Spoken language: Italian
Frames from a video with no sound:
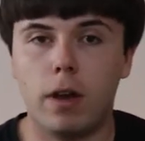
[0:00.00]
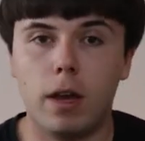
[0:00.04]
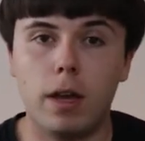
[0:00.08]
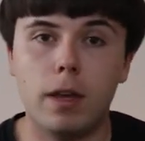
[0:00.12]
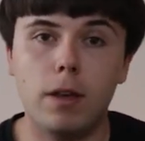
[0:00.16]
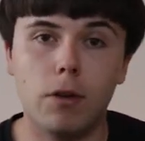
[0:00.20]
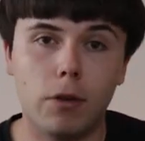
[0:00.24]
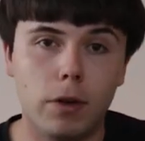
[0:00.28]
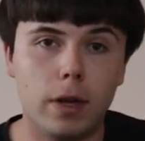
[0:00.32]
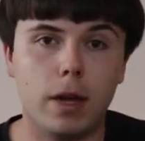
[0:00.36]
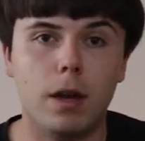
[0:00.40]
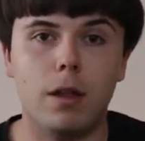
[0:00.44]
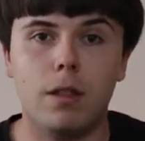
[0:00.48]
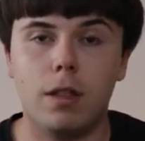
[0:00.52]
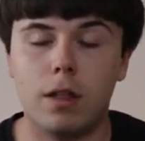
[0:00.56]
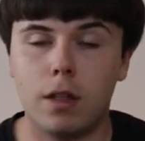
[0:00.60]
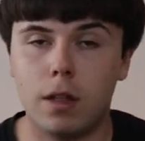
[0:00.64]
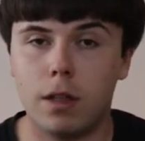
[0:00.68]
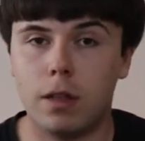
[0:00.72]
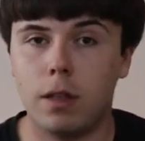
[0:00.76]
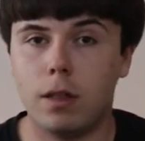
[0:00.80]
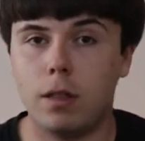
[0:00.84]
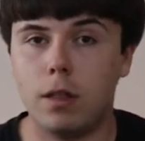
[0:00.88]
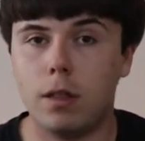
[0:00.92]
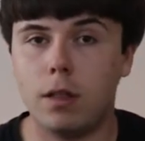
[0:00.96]
che gli occhiali
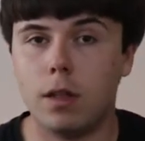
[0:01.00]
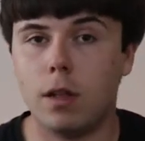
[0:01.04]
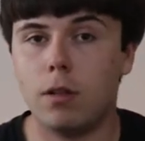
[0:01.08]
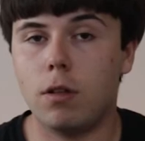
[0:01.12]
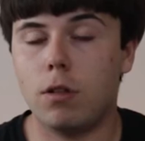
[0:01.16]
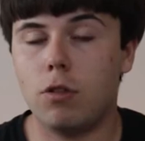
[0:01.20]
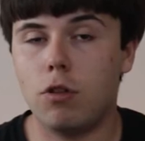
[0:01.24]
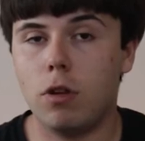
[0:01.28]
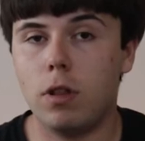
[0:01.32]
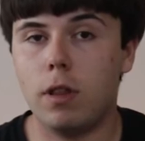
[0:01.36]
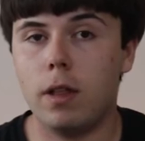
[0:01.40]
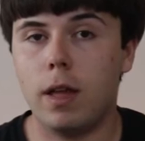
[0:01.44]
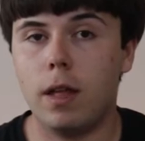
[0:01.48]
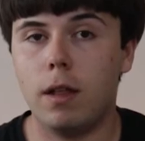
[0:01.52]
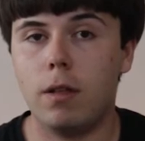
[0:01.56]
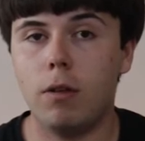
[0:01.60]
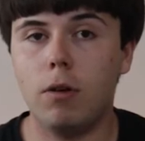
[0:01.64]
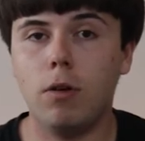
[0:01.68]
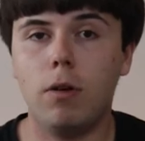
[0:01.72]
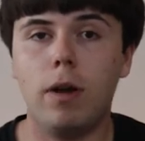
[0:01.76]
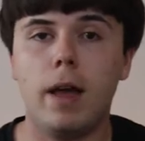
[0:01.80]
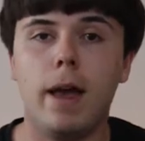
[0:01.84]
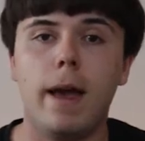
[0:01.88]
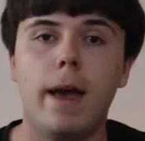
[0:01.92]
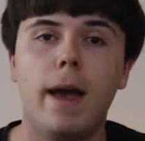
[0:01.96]
si stanno
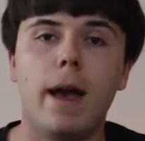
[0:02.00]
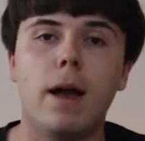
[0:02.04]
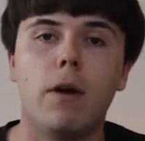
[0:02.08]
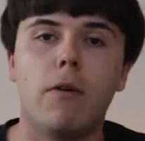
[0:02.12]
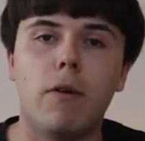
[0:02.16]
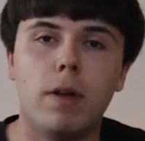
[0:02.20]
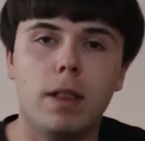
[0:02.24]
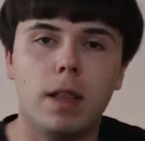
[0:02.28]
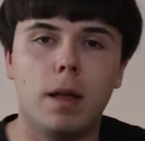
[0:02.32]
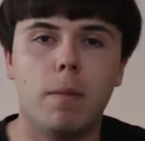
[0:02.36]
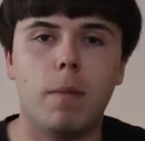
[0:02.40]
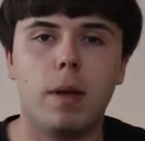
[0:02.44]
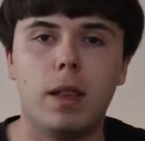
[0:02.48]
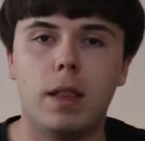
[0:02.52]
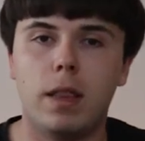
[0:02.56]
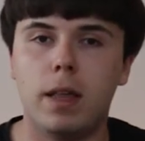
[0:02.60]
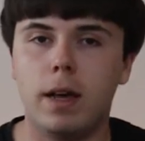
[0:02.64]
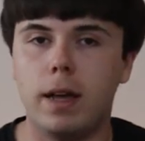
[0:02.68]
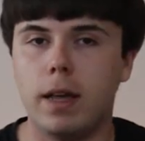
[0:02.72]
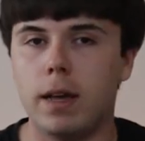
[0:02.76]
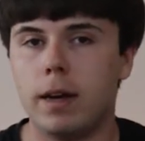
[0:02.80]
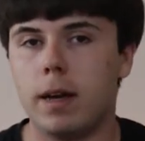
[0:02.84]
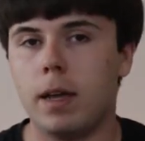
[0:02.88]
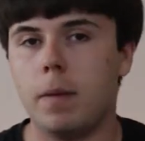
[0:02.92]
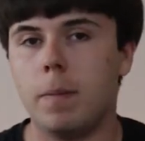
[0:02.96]
accendendo e quanta
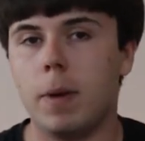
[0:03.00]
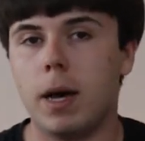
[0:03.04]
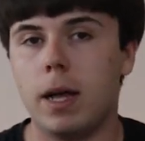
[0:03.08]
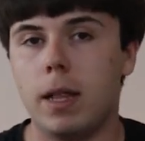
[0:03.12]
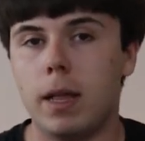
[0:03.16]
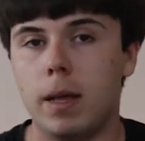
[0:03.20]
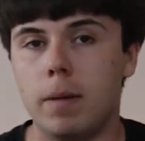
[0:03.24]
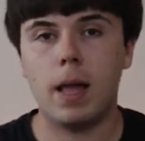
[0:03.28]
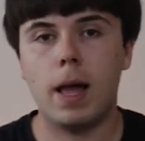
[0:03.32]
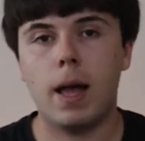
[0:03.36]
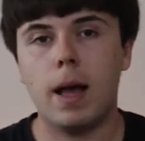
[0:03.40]
batteria rimane.